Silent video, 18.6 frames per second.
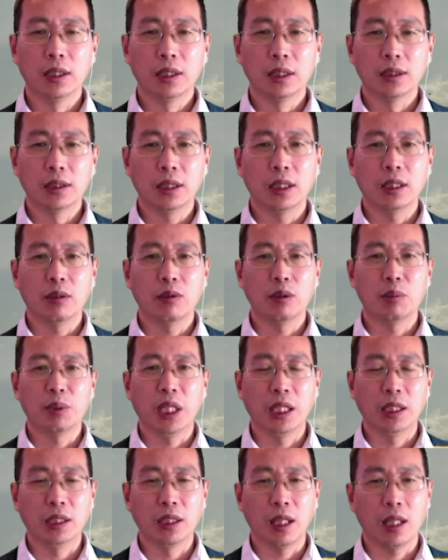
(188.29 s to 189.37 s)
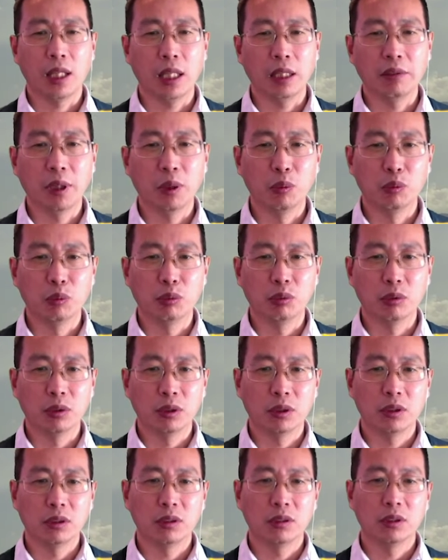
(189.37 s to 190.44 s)
这个最便宜的三万五
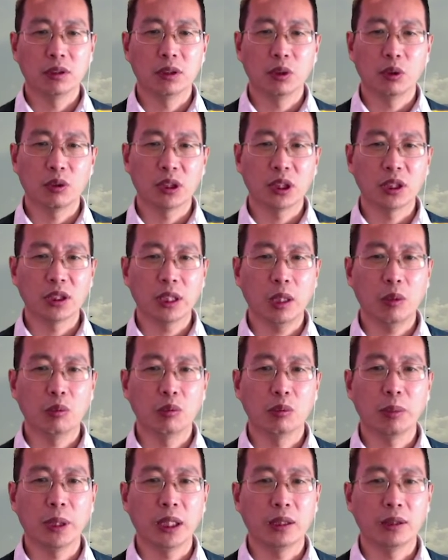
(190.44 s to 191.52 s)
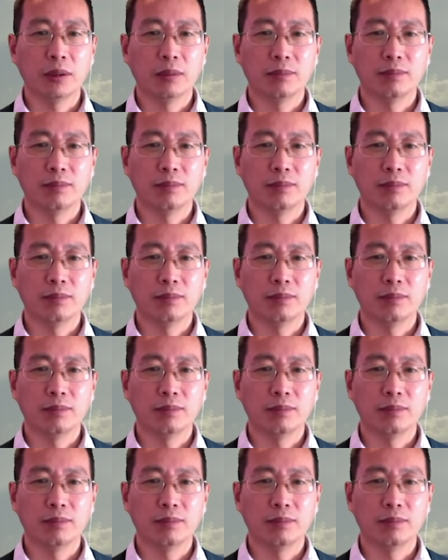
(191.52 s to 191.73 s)
要增加五倍。